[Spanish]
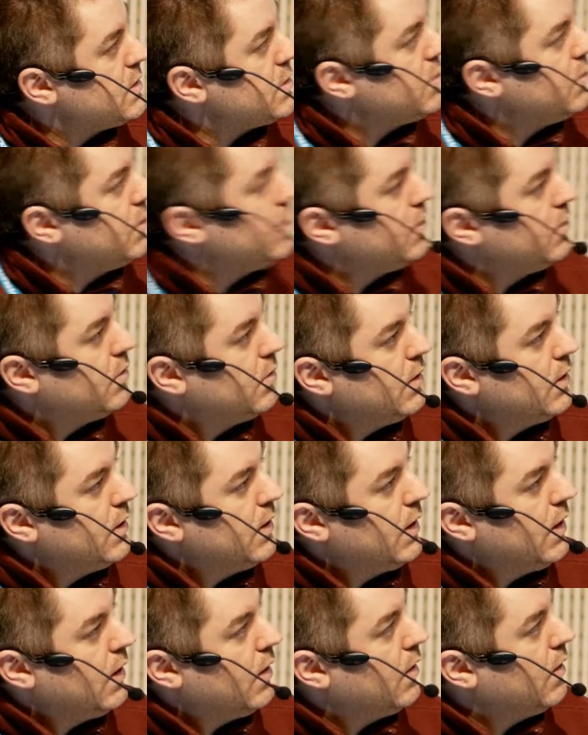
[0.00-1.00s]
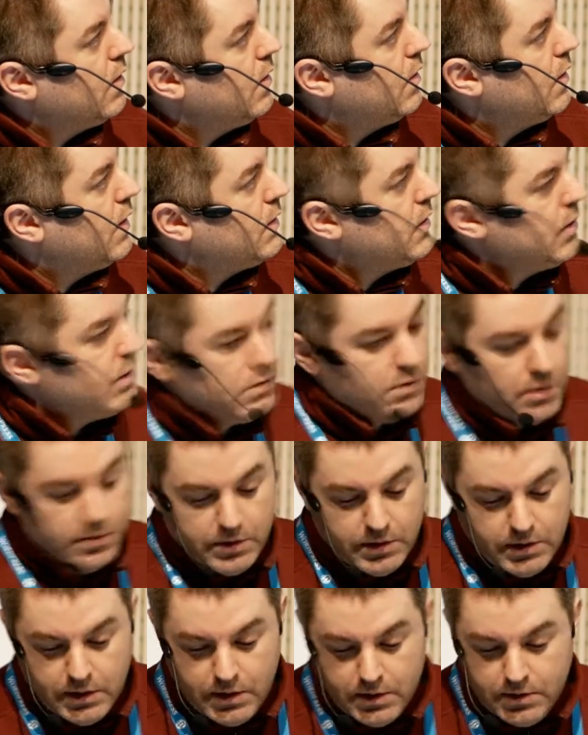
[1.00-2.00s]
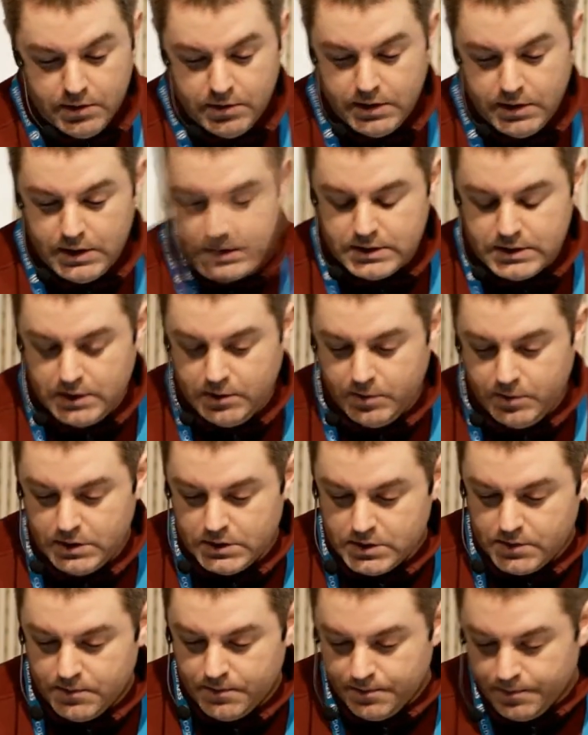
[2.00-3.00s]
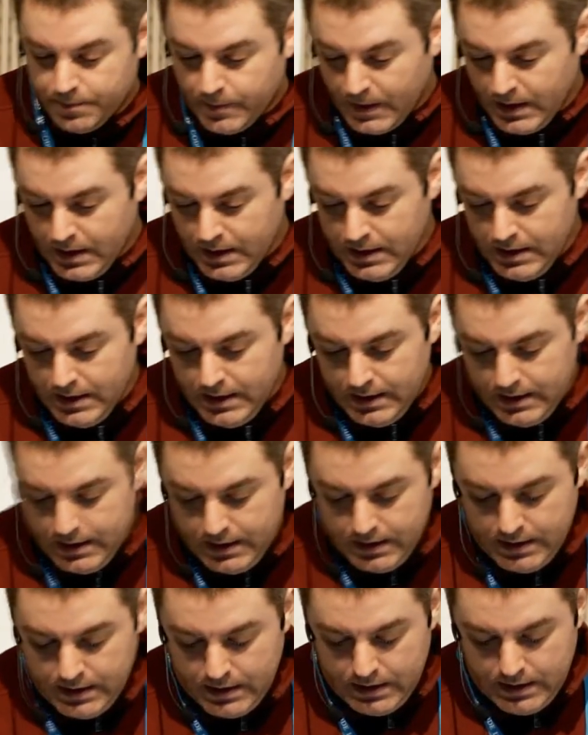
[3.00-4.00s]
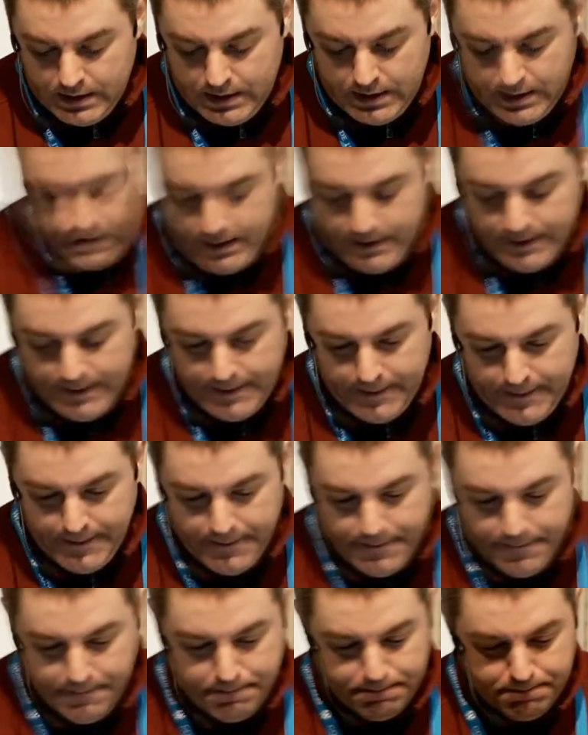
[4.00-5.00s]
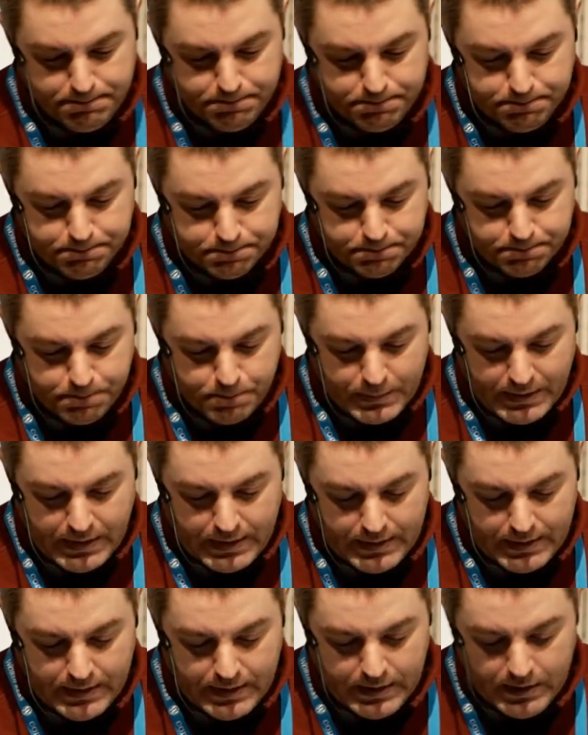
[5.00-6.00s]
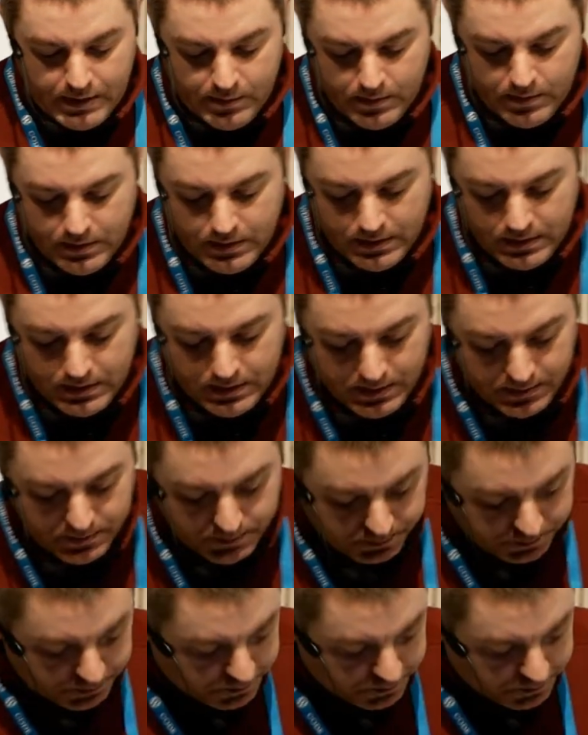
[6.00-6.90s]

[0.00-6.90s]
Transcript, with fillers: estoy todo el día atendiendo incidencias y demás. Em, el